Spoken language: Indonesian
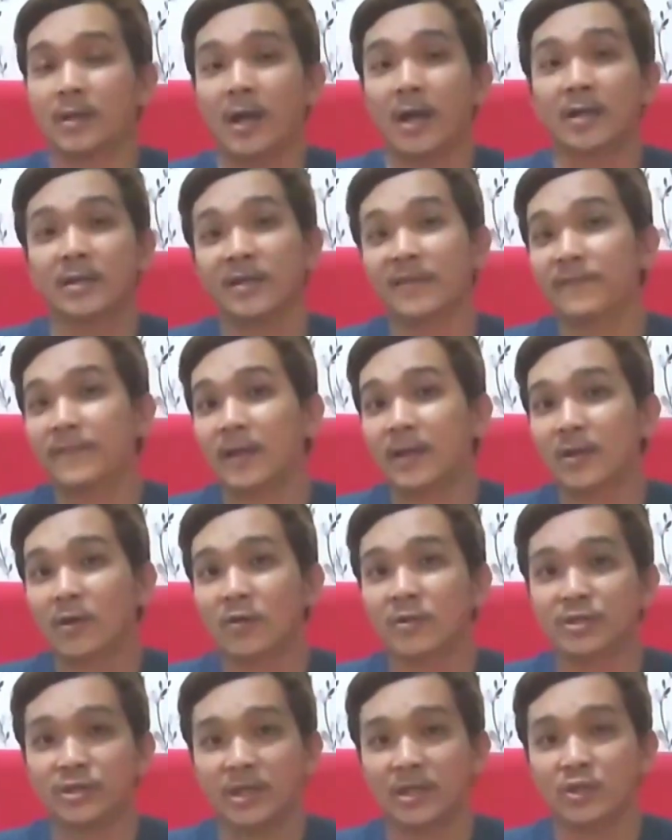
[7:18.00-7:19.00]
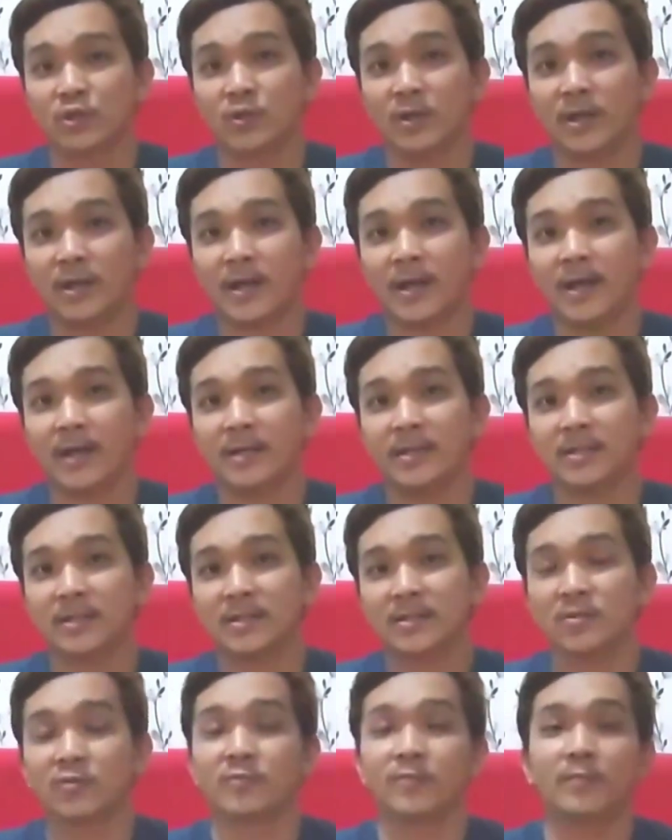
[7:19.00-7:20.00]
Aktifkan lonceng juga
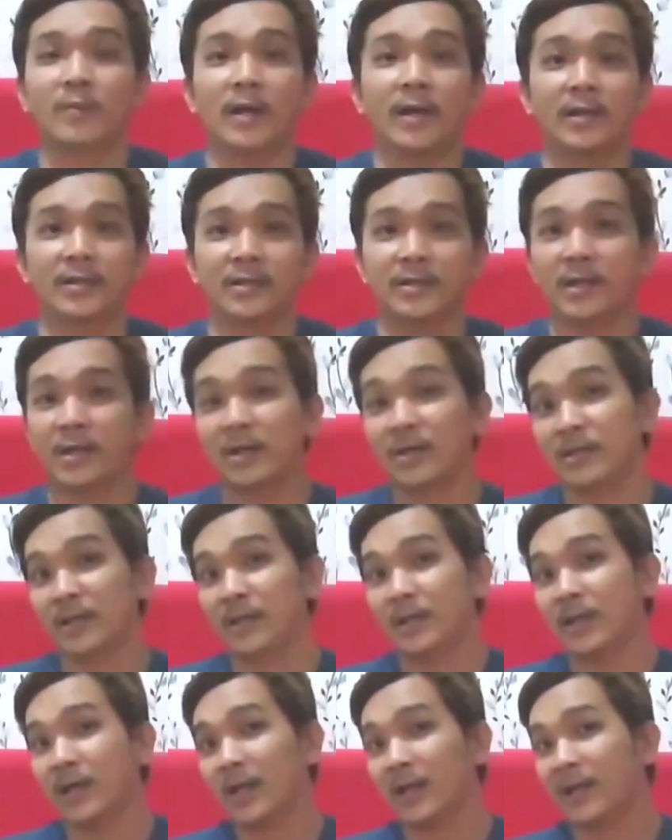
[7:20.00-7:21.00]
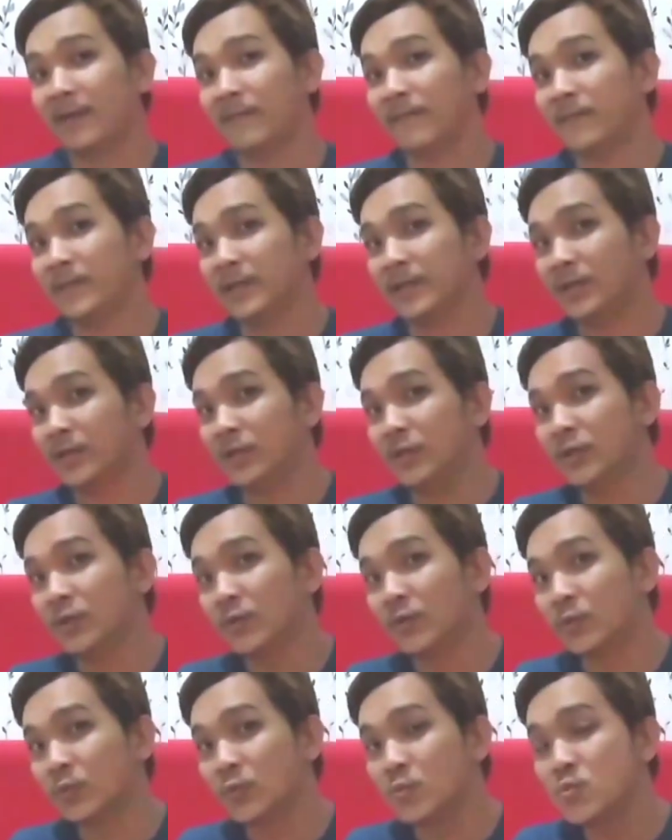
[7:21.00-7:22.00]
guys, supaya tidak ketinggalan
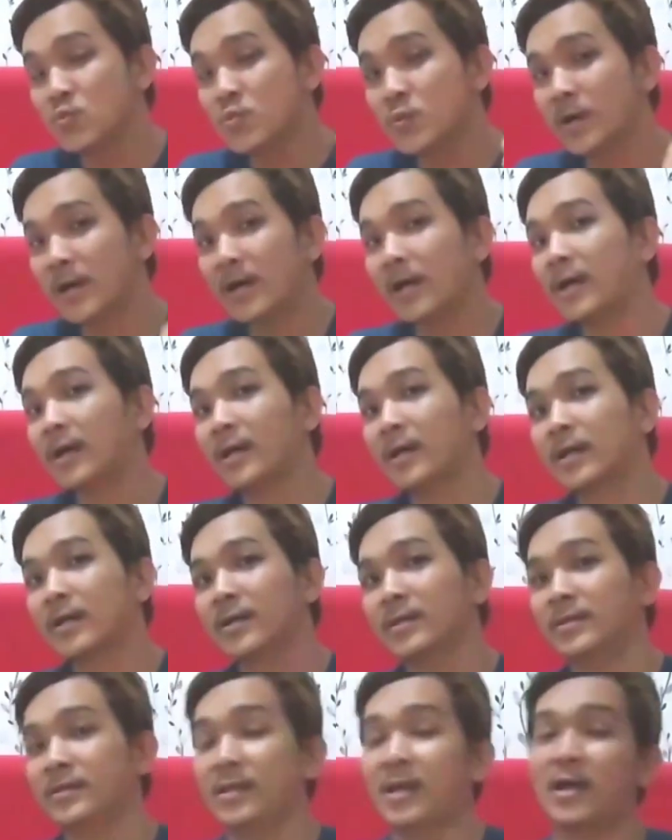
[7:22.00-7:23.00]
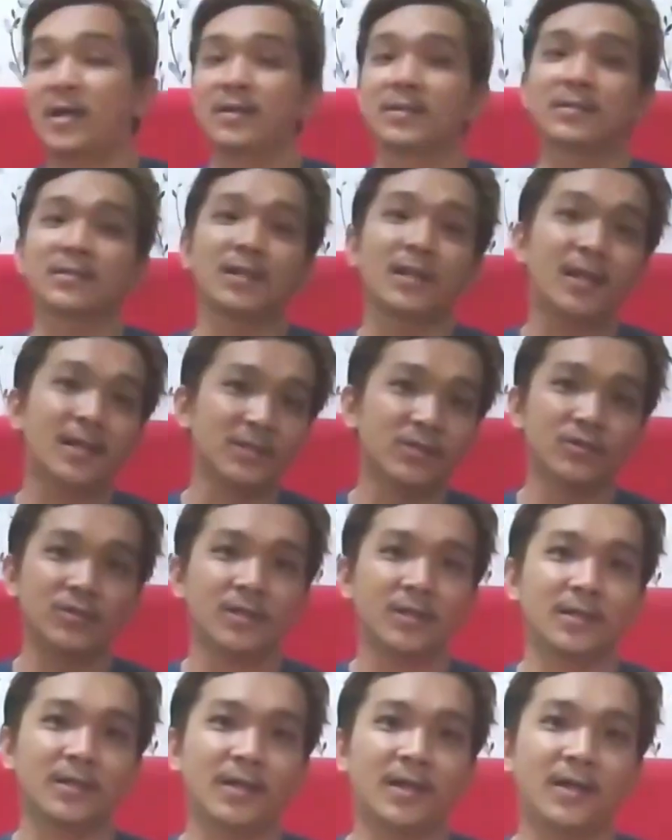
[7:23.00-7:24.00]
video gua yang
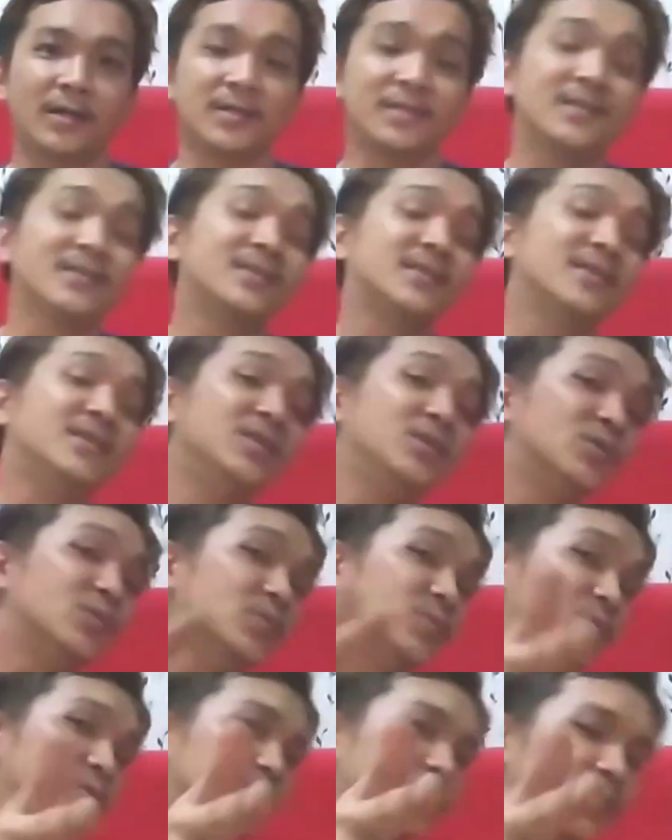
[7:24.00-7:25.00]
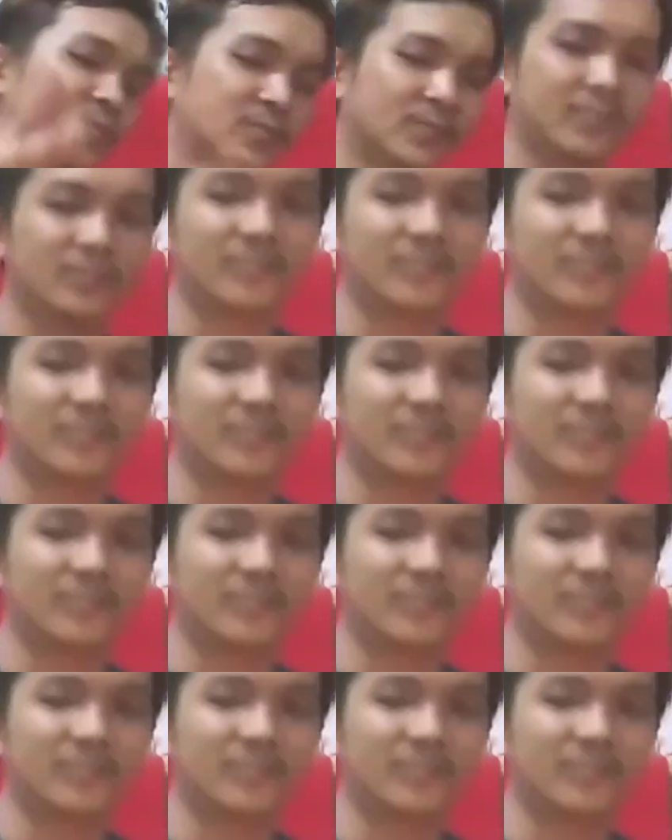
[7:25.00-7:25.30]
selanjutnya guys. See you.